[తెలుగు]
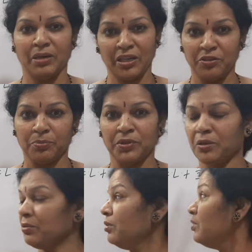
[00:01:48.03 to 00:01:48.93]
మళ్ళీ
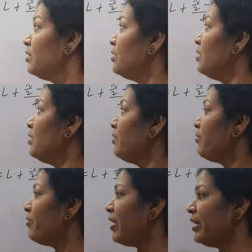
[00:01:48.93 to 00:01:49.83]
చెప్తాను
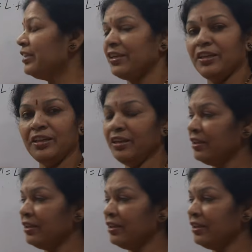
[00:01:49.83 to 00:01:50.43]
ఫైవ్ని